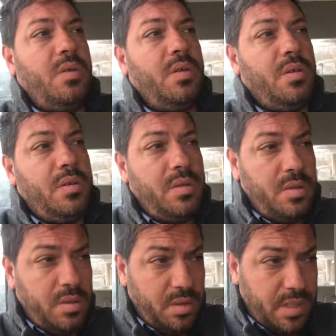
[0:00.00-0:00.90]

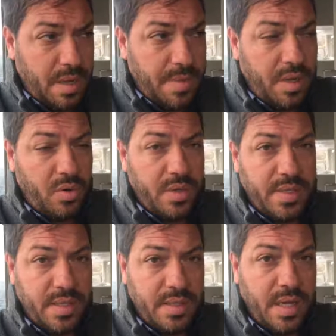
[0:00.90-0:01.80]
eh, Camaro e
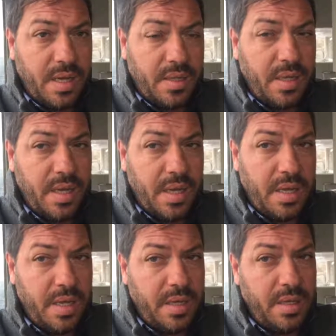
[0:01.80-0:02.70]
Sant'Agata che,